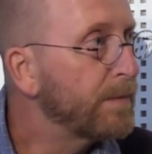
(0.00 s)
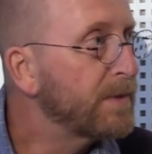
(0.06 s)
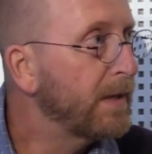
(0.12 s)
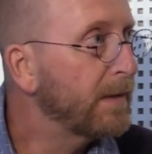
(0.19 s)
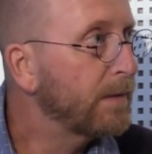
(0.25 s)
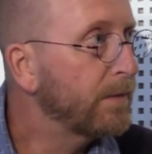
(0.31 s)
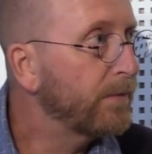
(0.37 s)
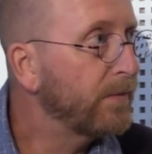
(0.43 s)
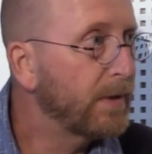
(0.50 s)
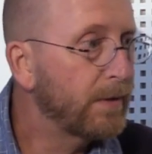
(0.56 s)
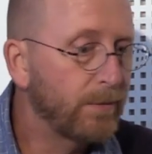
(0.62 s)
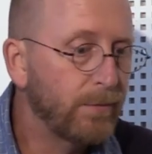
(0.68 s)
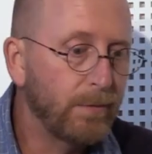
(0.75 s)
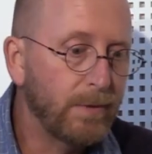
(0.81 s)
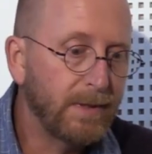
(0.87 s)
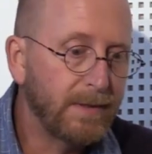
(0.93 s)
siècle, en
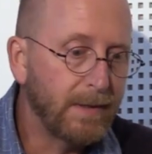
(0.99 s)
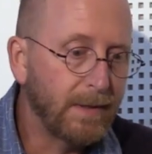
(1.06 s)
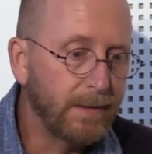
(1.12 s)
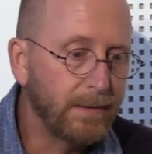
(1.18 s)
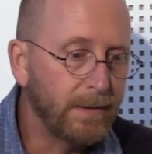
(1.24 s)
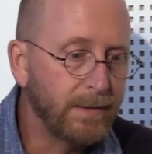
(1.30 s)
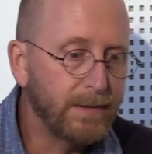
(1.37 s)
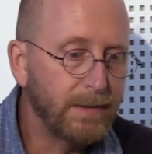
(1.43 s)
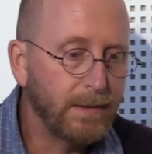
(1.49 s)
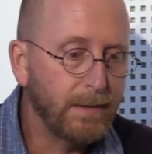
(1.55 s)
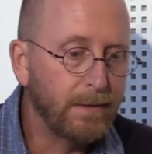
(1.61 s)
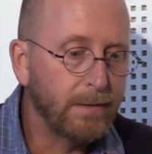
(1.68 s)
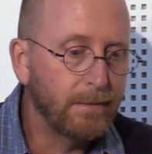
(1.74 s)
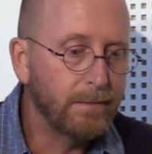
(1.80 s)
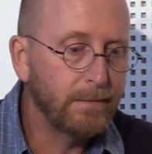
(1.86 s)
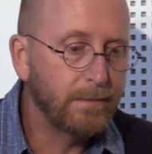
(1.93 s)
fait, l'État
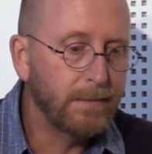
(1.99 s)
canadien